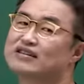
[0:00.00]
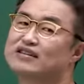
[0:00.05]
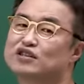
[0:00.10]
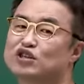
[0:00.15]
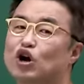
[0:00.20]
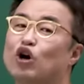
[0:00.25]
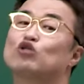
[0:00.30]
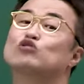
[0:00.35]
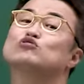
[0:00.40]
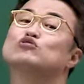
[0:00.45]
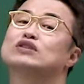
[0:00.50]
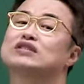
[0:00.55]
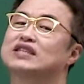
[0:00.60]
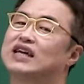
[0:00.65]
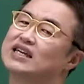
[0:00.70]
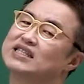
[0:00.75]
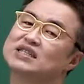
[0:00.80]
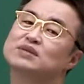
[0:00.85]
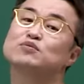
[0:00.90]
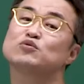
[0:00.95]
그 경주의
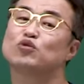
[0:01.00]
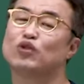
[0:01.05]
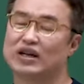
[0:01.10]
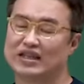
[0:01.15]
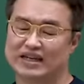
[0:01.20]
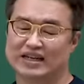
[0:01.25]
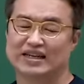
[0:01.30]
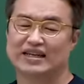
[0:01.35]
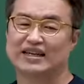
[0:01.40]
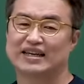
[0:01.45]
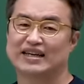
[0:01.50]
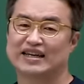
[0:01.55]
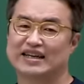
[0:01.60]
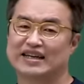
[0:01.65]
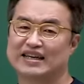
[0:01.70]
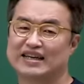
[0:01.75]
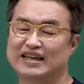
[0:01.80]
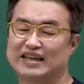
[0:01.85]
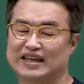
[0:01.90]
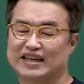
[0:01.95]
사신관을
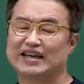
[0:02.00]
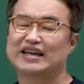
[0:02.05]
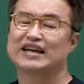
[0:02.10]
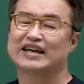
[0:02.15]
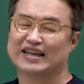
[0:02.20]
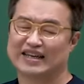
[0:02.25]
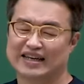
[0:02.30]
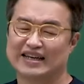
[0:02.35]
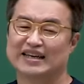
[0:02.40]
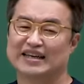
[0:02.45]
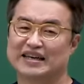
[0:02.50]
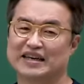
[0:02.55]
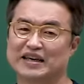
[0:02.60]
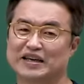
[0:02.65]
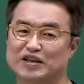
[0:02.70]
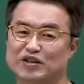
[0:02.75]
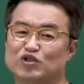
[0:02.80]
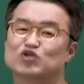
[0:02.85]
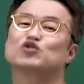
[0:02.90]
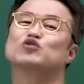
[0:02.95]

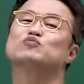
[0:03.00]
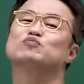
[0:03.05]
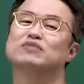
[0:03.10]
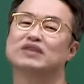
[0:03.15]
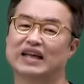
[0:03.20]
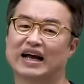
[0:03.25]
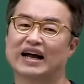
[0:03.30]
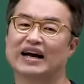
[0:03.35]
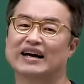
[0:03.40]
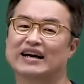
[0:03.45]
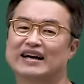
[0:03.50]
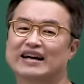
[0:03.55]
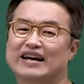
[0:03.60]
줍니다.